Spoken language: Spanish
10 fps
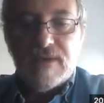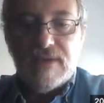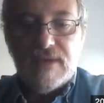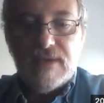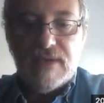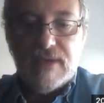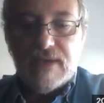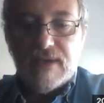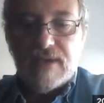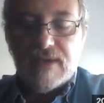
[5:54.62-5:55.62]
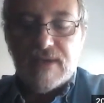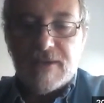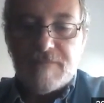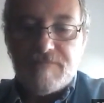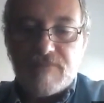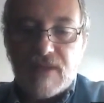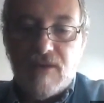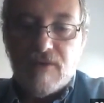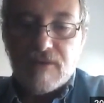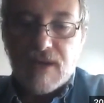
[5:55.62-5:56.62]
y eh,
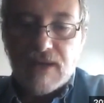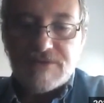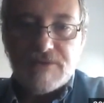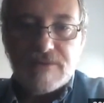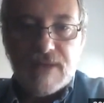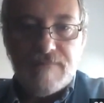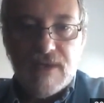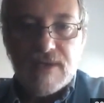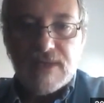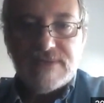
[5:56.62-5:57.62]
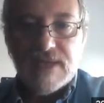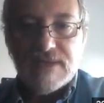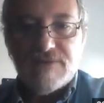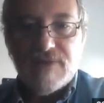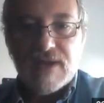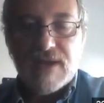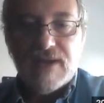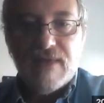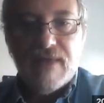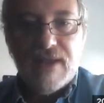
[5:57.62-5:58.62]
en los casos también que se hace una
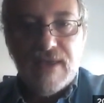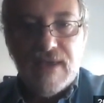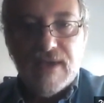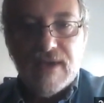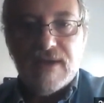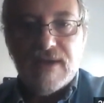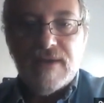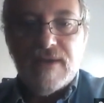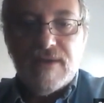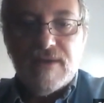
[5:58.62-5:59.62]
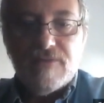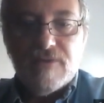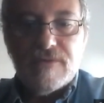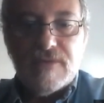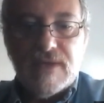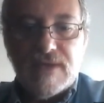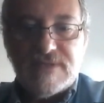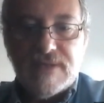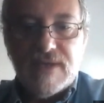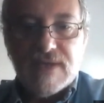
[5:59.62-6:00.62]
ganadería donde
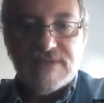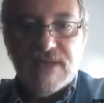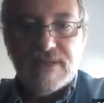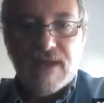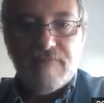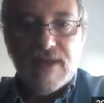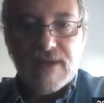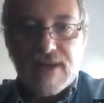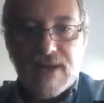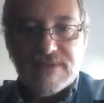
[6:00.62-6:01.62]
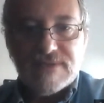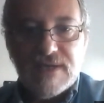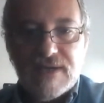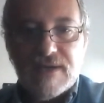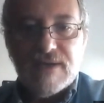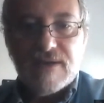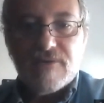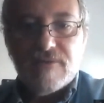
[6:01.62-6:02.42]
se hace tabla rasa